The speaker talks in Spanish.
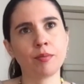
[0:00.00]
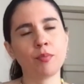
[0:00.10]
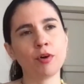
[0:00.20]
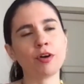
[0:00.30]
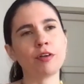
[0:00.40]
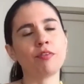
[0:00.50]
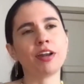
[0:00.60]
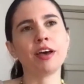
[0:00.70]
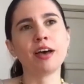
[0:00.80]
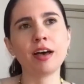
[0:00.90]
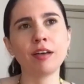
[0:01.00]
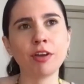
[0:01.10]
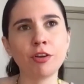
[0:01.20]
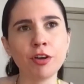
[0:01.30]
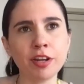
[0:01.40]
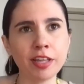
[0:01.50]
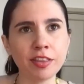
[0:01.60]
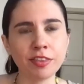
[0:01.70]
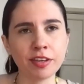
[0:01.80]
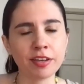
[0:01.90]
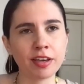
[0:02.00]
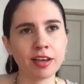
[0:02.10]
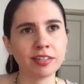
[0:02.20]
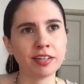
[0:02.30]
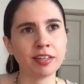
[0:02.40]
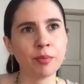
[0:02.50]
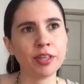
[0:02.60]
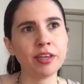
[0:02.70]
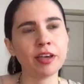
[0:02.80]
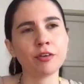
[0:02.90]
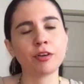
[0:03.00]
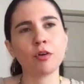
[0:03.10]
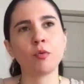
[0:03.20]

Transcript: Bueno, hay, varios ingredientes que hacen esta medida. Yo creo